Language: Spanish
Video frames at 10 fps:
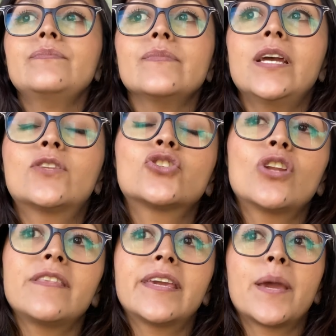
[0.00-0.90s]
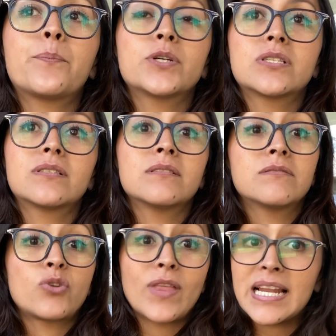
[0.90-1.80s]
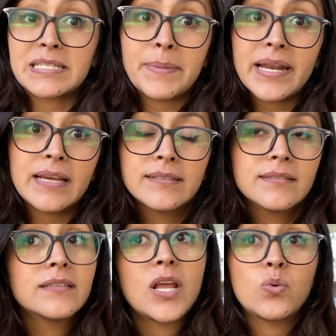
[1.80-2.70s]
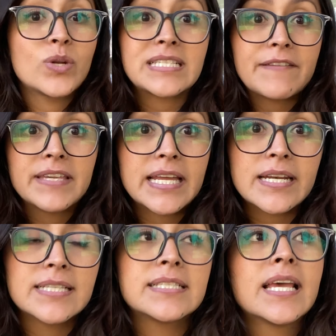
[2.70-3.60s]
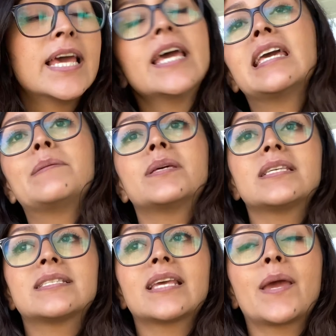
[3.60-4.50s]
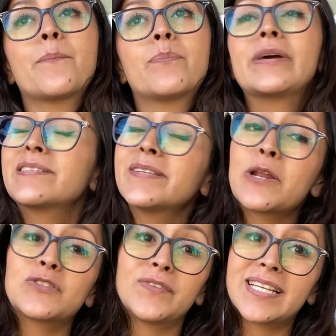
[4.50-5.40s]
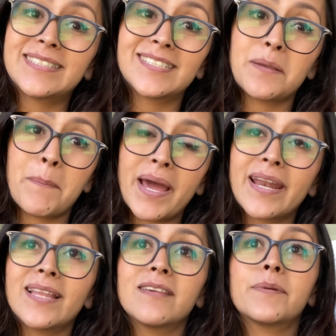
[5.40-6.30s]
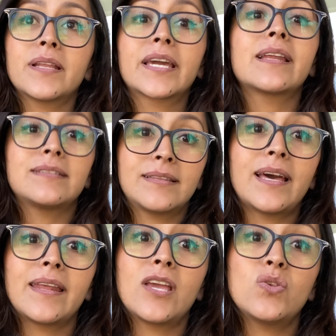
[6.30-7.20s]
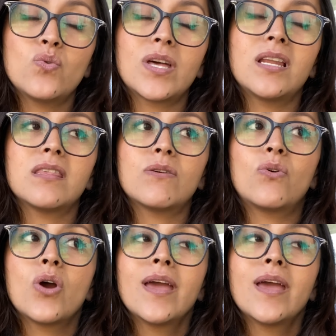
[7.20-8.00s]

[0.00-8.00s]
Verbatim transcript: Entonces yo le dije, pues toda la semana, de lunes a viernes. Y me dice, ¿puedes venir los fines de semana? De verdad que necesitaría ayuda. Le digo,